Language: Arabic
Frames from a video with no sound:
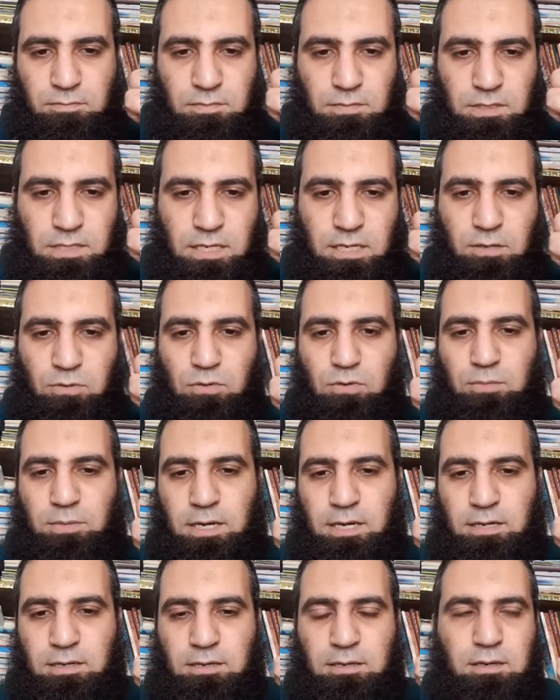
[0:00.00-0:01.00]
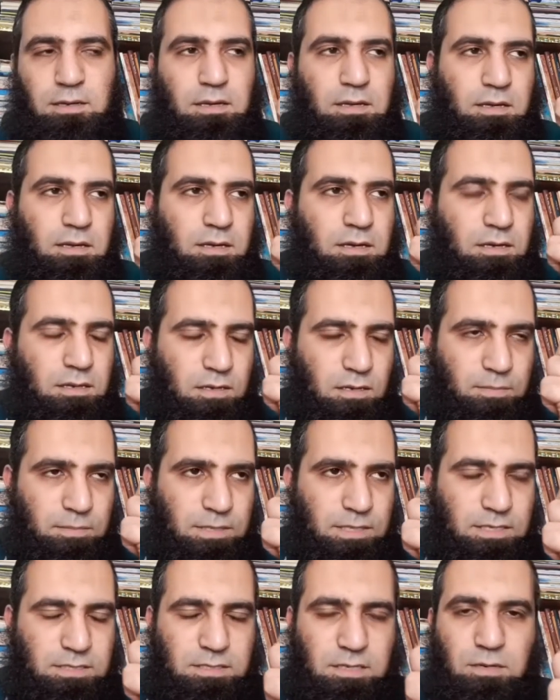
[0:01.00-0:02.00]
هقوله معايا اللهم
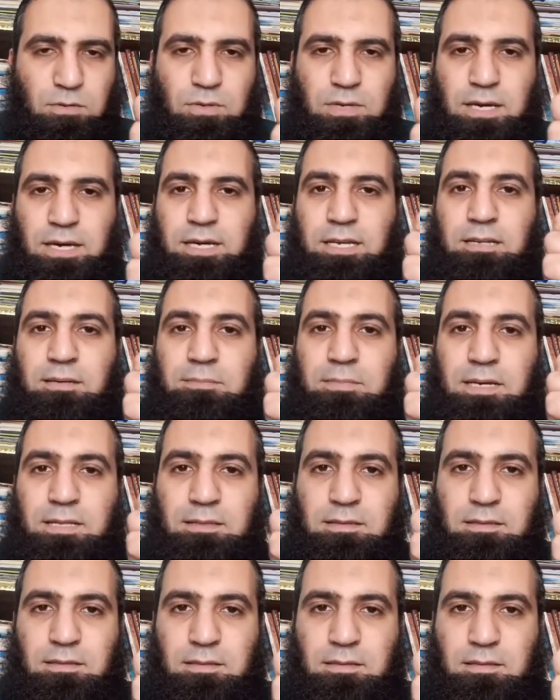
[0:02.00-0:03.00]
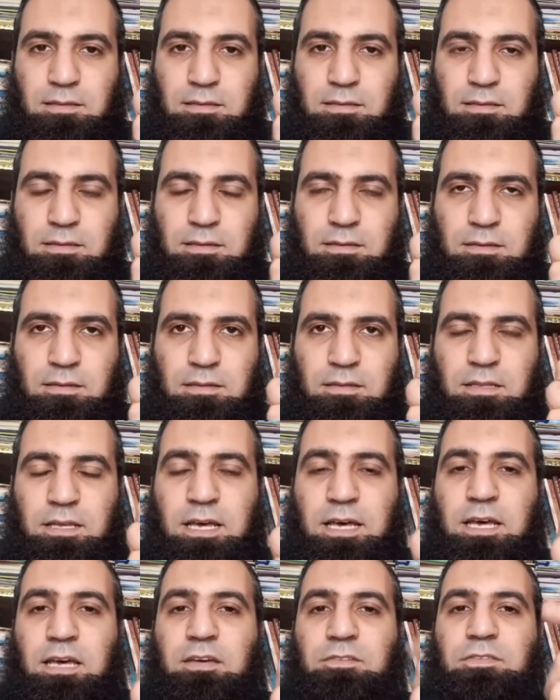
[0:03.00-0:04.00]
إني أسألك علما
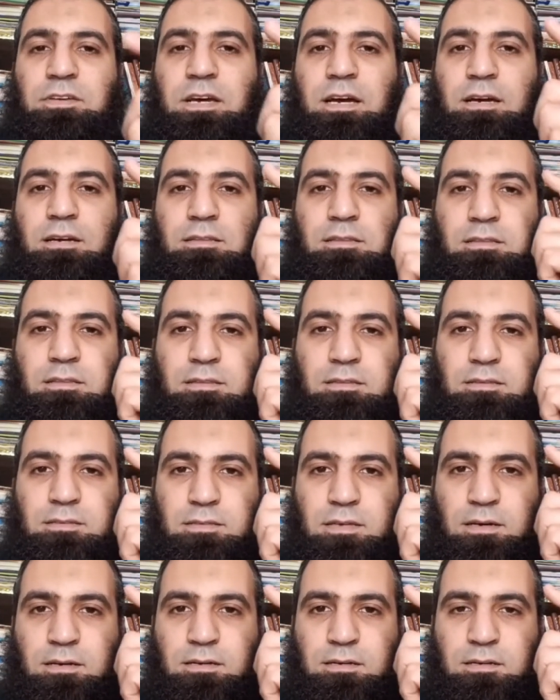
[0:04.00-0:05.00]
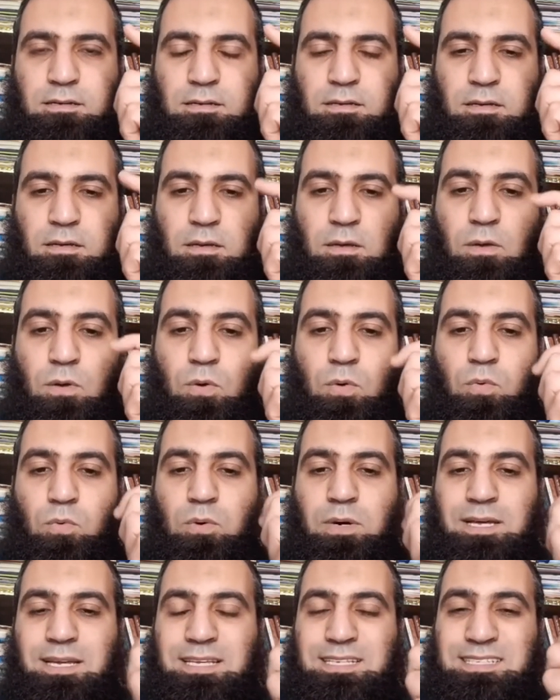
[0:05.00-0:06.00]
نافعا صح
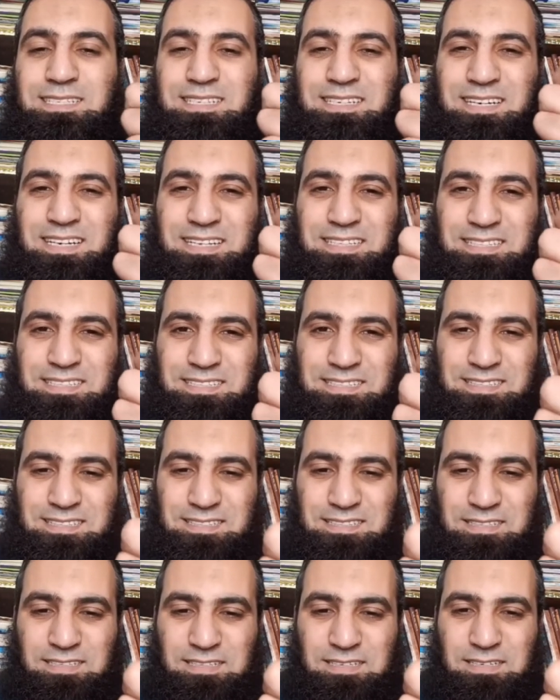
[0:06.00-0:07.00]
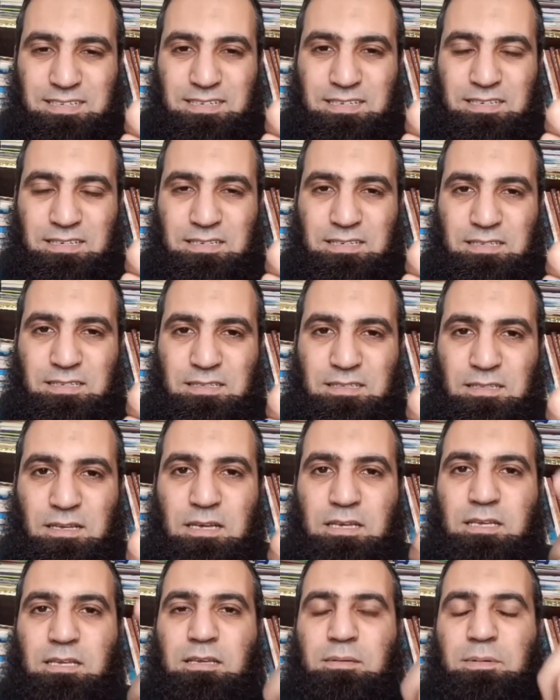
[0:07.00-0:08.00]
ورزقا
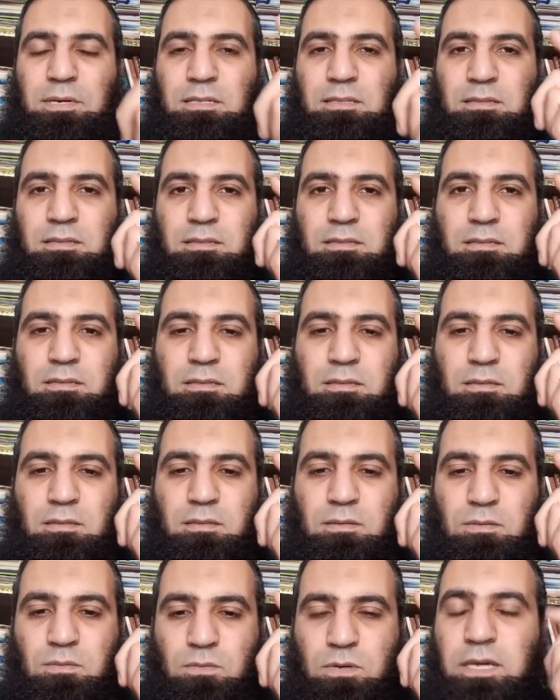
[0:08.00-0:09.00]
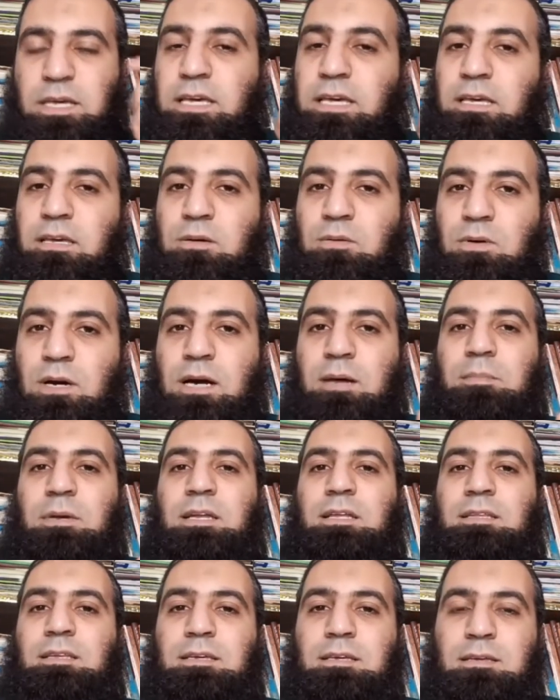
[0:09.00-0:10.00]
طيبا وإيه
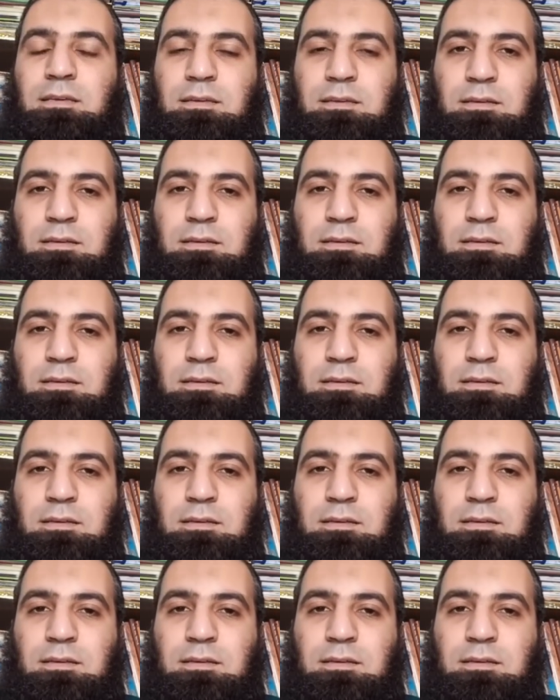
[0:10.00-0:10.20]
وعملا إيه